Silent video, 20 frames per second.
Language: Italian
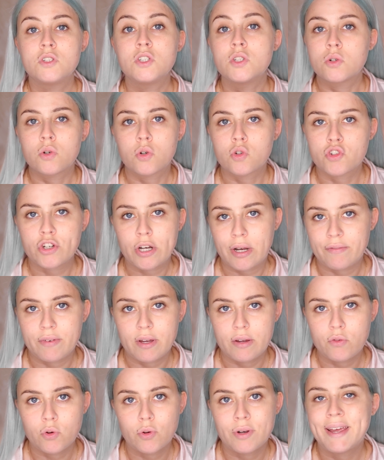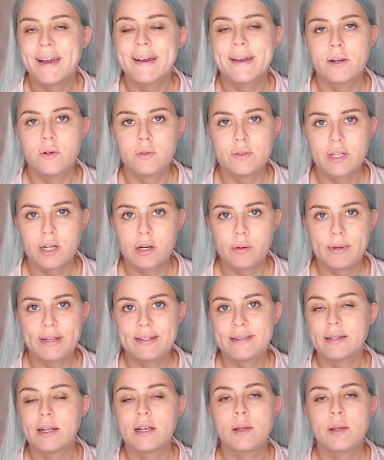io non ce l'avevo neanche lontanamente.